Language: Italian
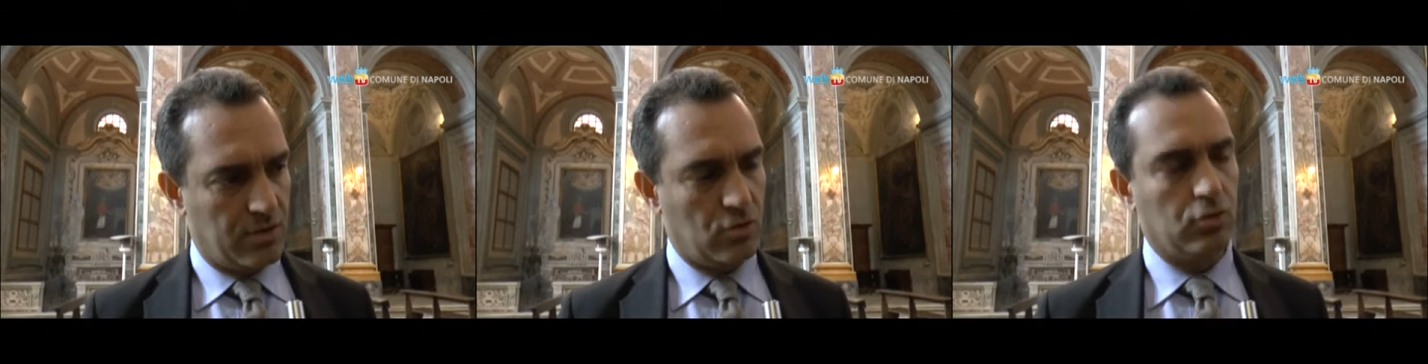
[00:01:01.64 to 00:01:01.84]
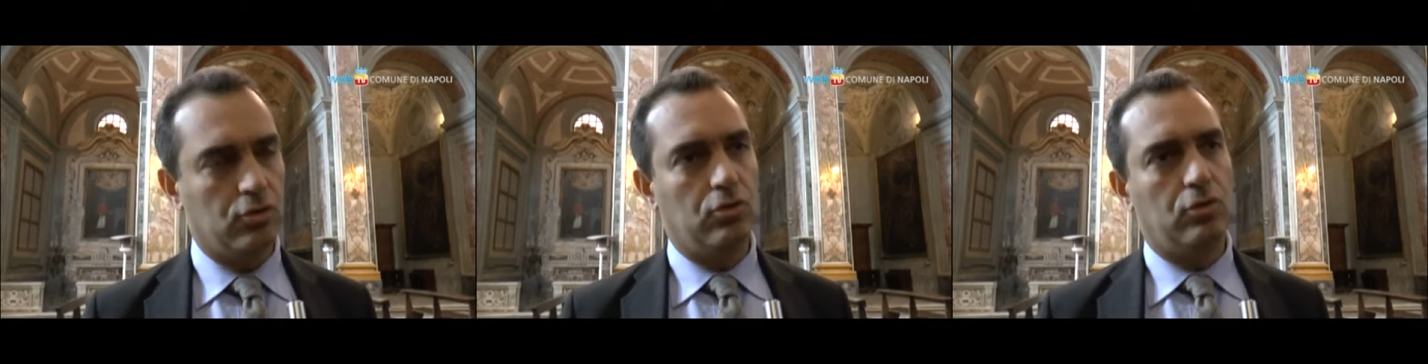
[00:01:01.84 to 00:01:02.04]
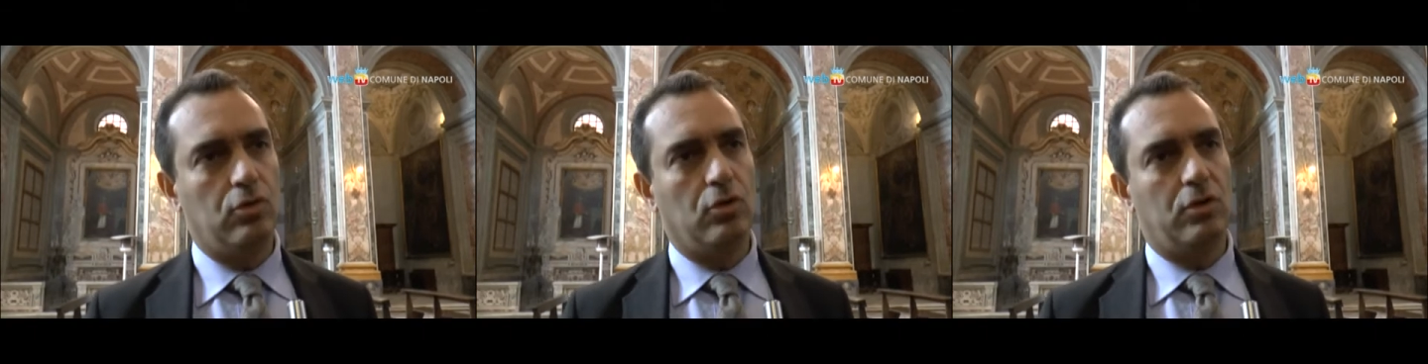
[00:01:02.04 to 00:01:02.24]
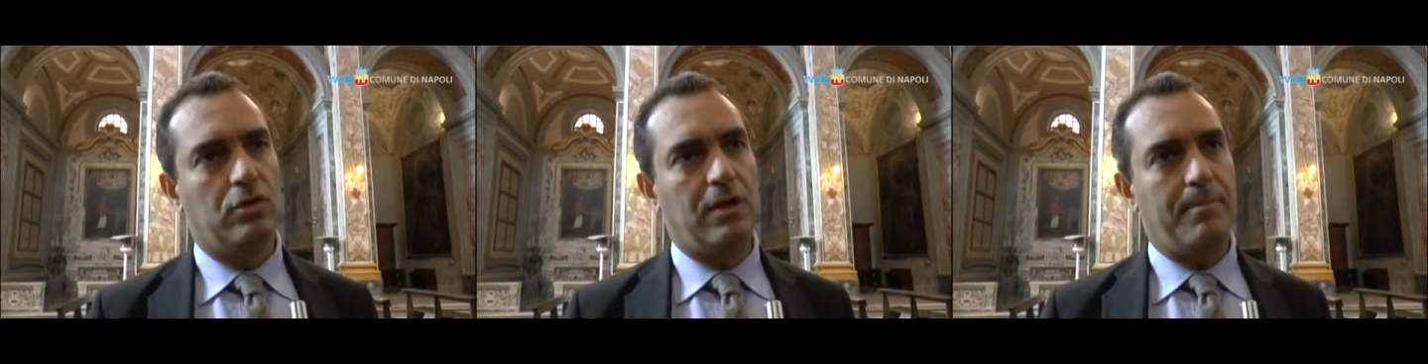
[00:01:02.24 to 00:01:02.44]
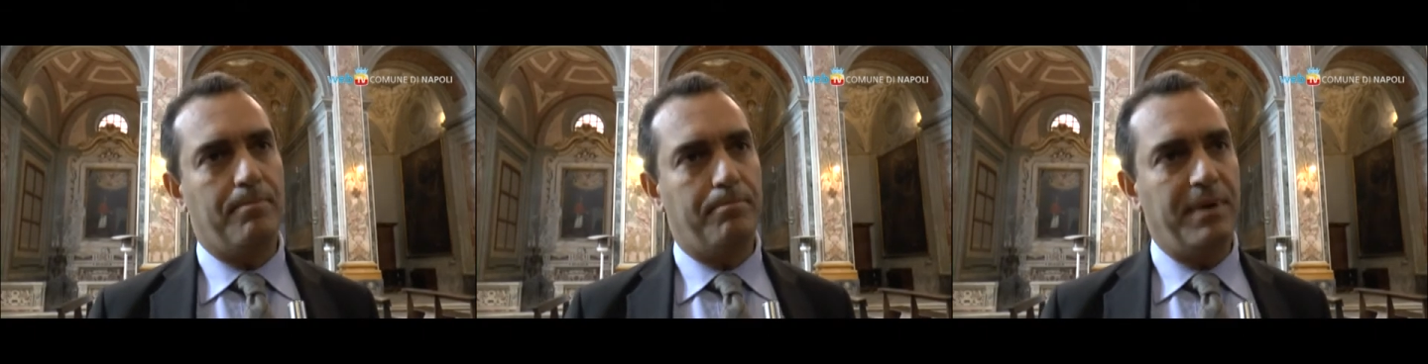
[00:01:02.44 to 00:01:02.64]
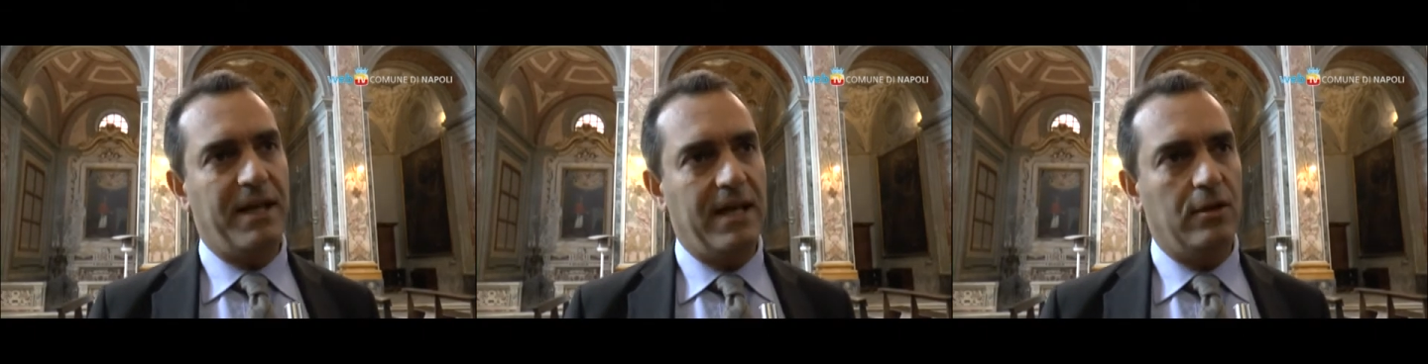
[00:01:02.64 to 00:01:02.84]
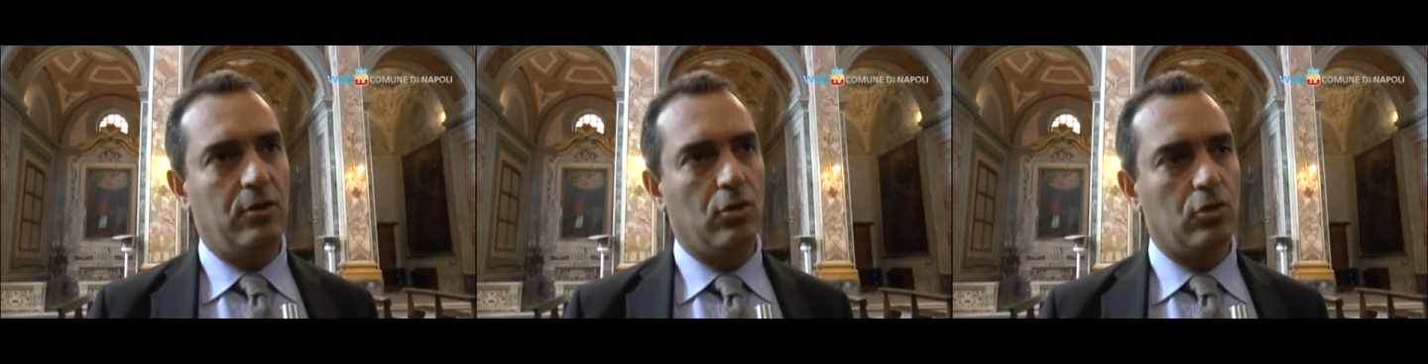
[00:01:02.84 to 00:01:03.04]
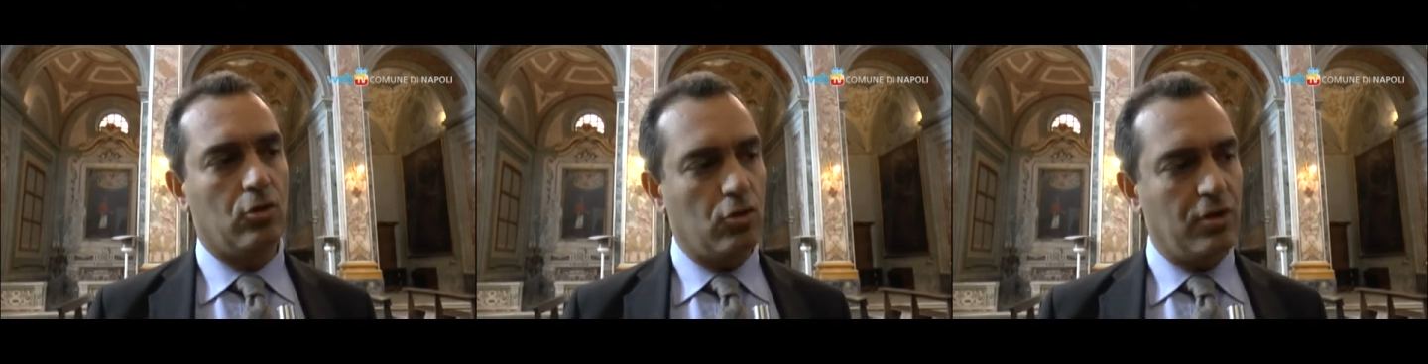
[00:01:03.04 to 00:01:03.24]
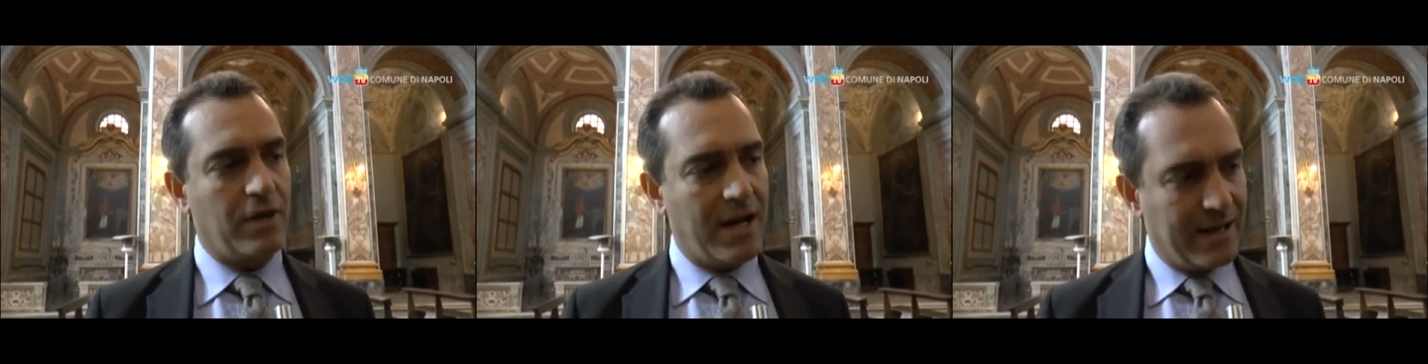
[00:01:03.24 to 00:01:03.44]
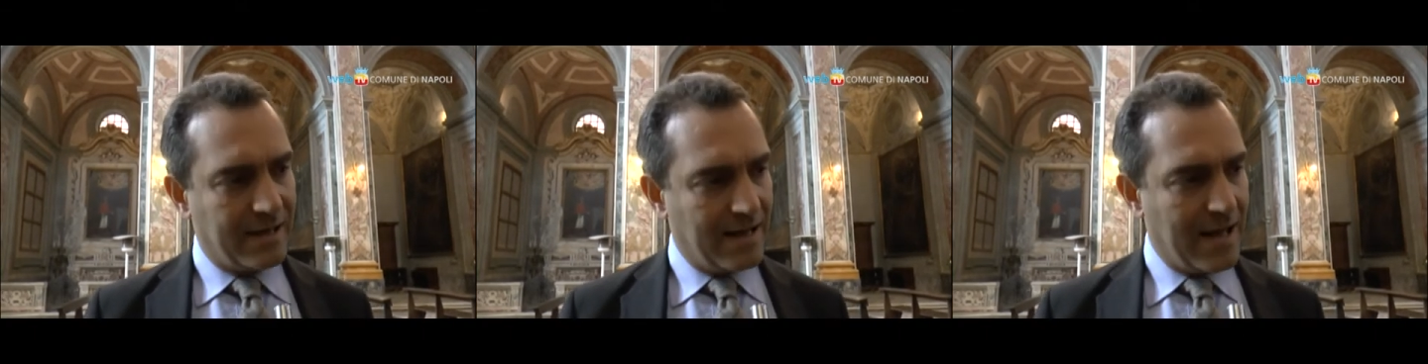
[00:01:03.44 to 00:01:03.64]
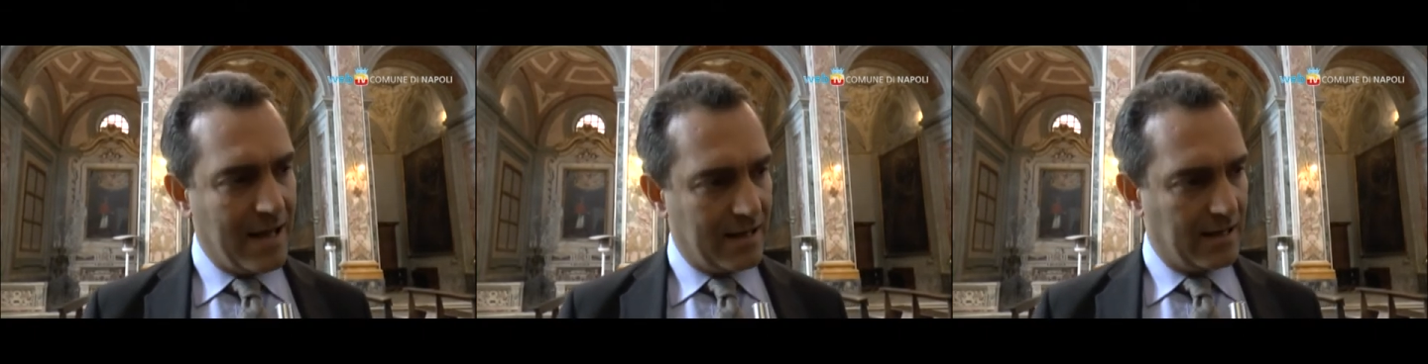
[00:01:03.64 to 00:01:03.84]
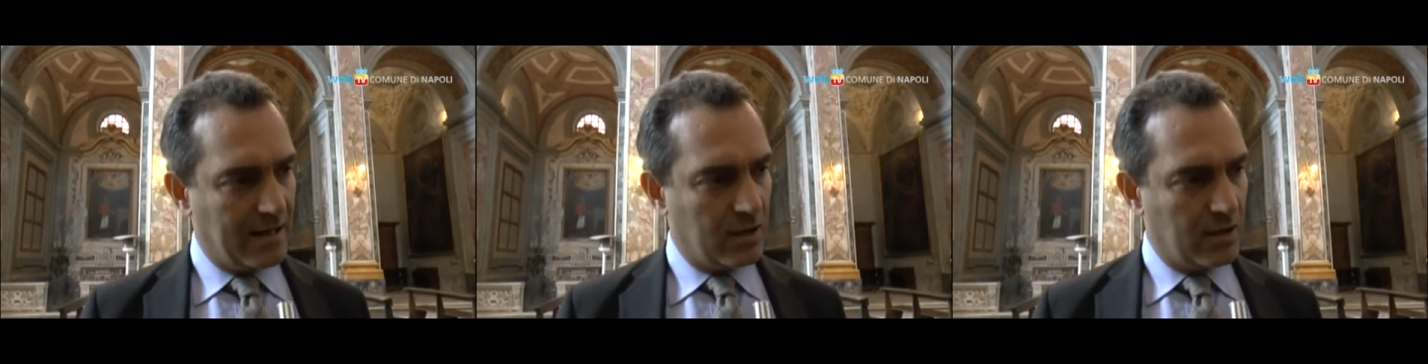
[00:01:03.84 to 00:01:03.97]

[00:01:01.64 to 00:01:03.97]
sotto il tappeto, non narrare